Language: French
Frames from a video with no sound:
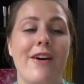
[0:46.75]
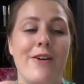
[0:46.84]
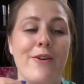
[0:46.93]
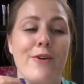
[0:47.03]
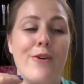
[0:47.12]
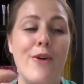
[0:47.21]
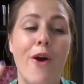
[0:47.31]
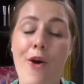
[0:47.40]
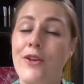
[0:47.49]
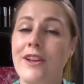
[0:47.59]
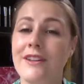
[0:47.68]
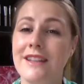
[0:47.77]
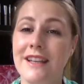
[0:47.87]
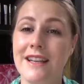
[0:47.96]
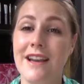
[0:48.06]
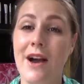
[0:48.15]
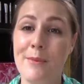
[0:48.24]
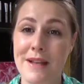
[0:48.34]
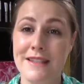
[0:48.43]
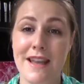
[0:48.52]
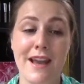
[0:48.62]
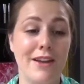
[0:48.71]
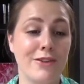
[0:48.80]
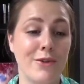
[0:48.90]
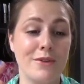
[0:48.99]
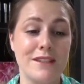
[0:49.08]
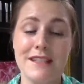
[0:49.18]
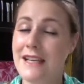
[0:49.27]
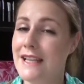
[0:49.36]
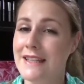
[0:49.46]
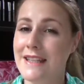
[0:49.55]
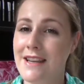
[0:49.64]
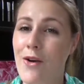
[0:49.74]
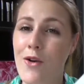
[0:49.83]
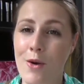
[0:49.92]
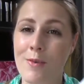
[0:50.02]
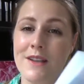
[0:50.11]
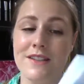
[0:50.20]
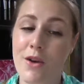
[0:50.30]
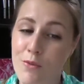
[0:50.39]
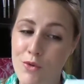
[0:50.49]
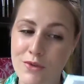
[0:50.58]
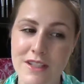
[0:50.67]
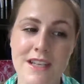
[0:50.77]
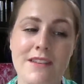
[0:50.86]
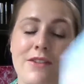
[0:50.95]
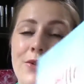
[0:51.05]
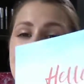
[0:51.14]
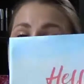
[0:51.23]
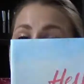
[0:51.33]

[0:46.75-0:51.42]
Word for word: euh, une entrée en matière. Donc c'est l'été, on commence en beauté. Donc c'est